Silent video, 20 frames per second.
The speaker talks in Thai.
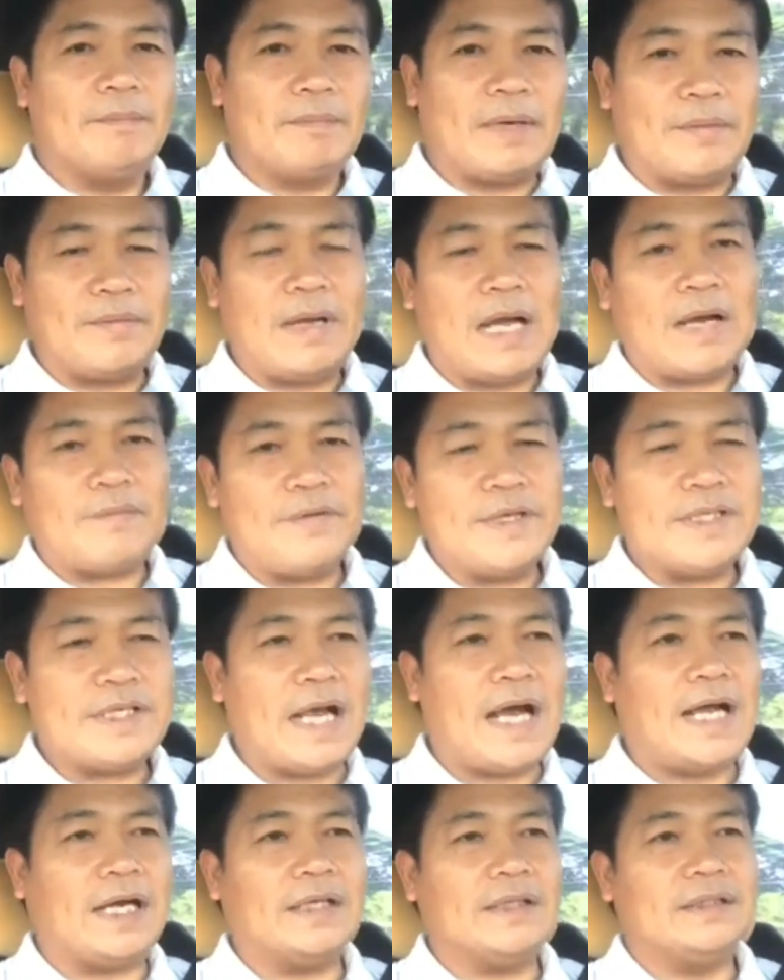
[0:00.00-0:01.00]
มาวิพากษ์วิ
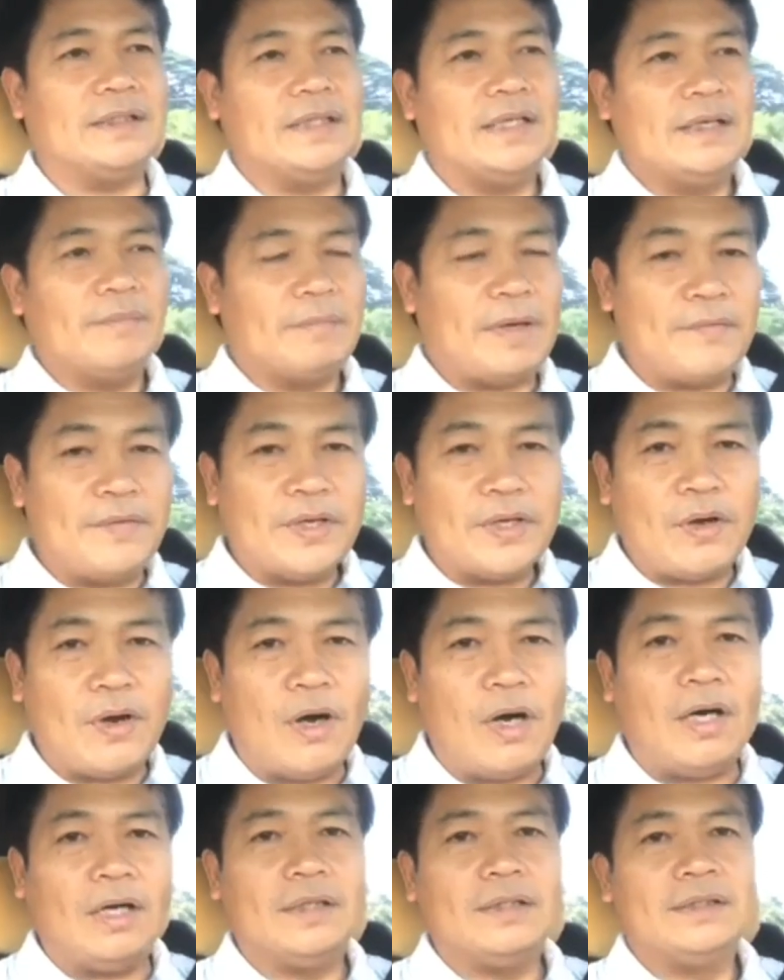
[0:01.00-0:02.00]
จารณ์มาวิเค
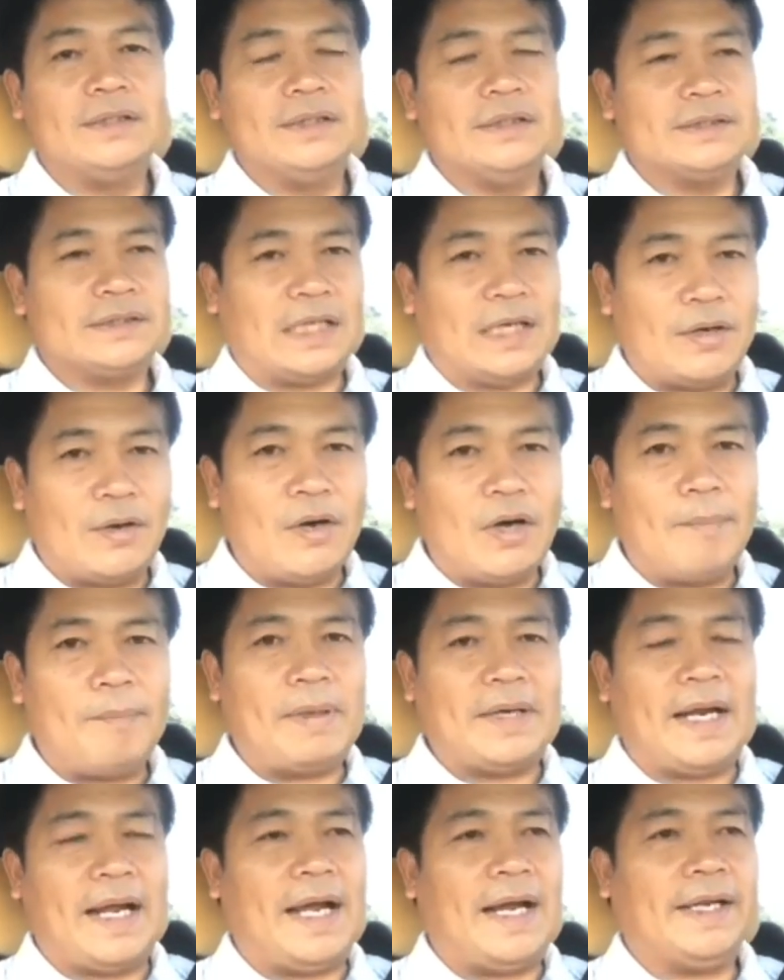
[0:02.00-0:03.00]
ราะห์สังเคราะห์
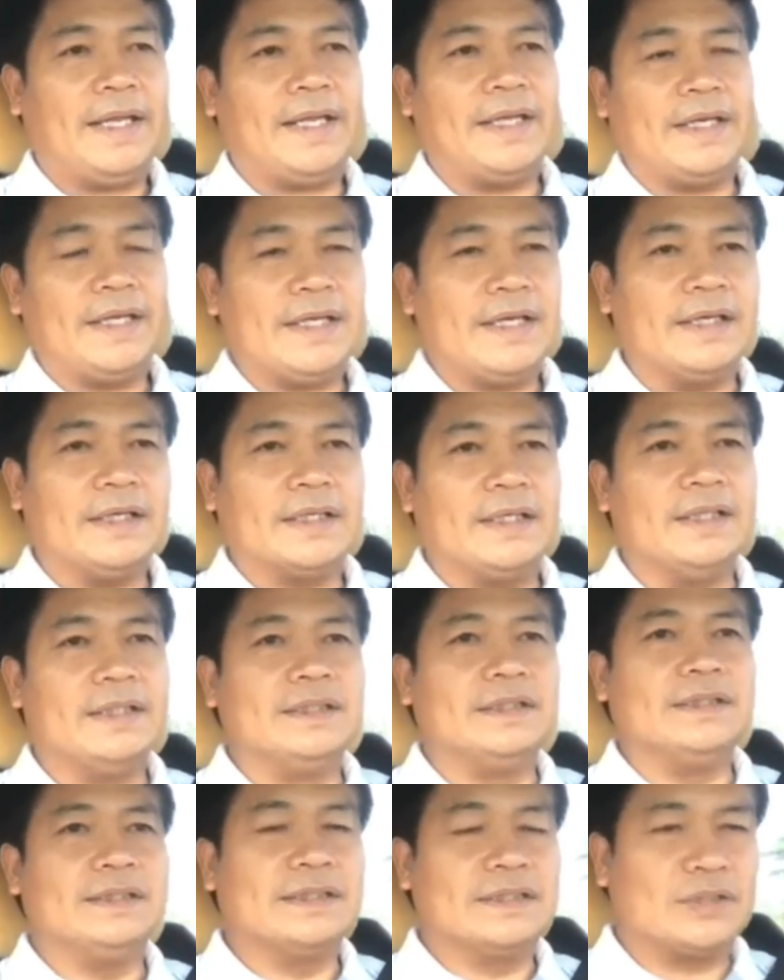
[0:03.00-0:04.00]
ปัญหาที่จริงที่เกิดขึ้น
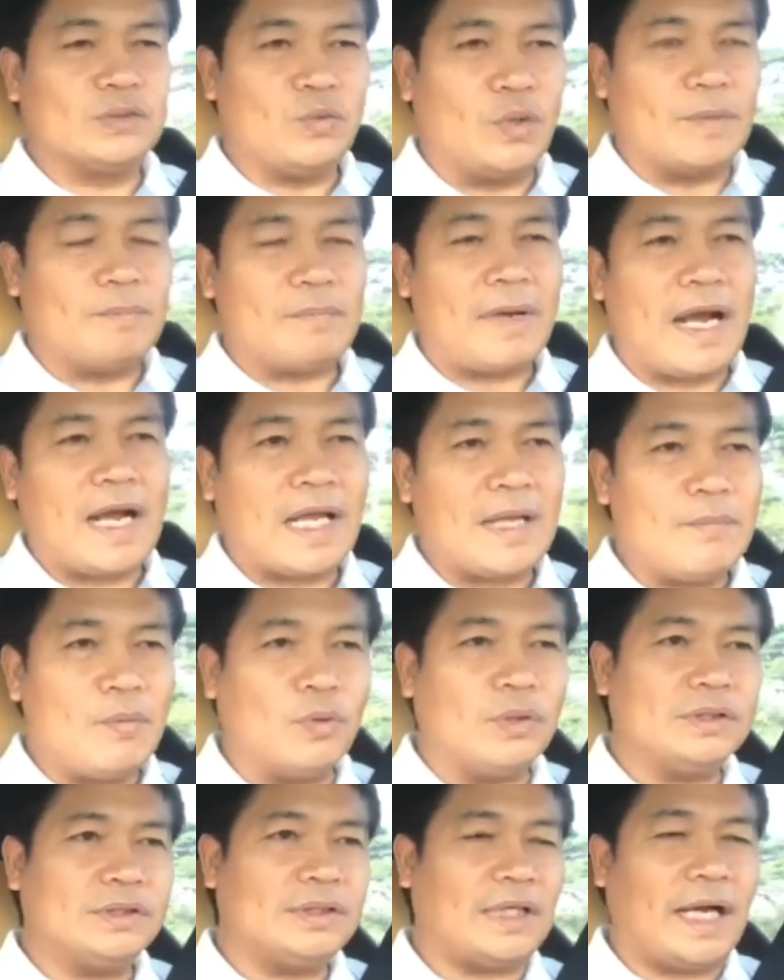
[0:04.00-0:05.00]
ส่วนมากที่
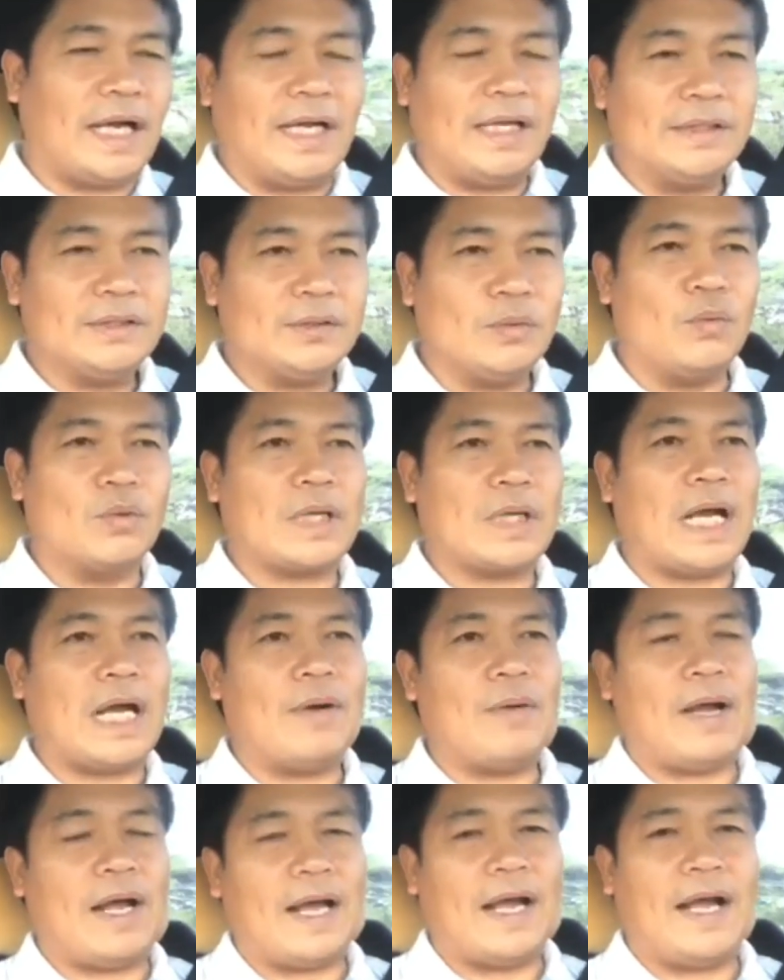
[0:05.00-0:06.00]
บุญจะถูกกล่า
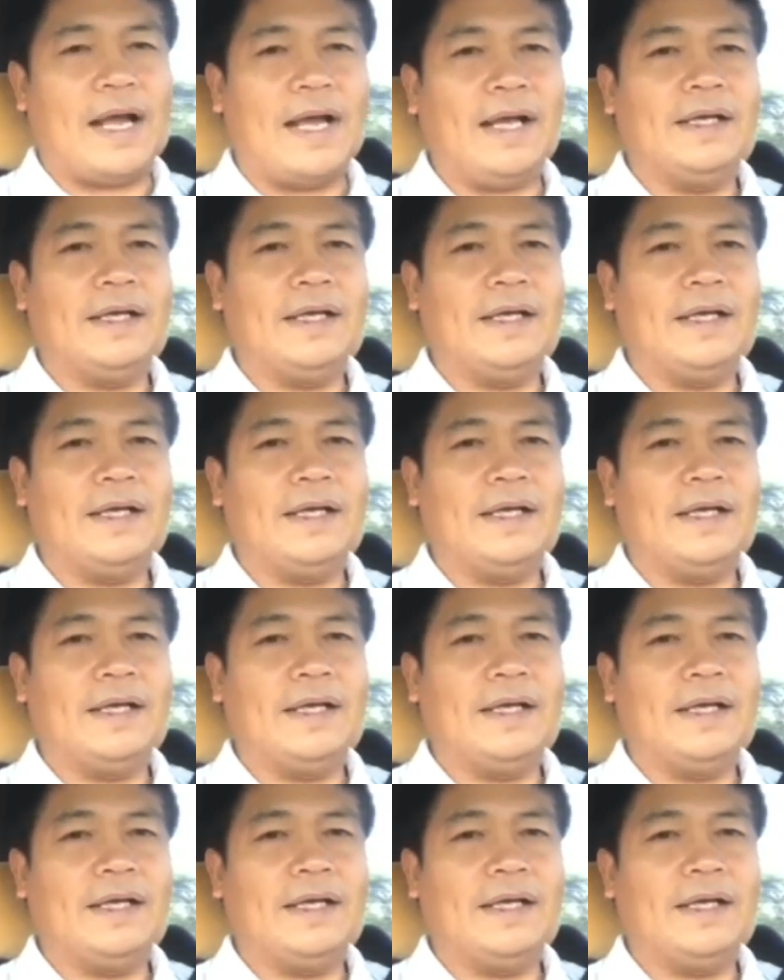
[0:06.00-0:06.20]
วหา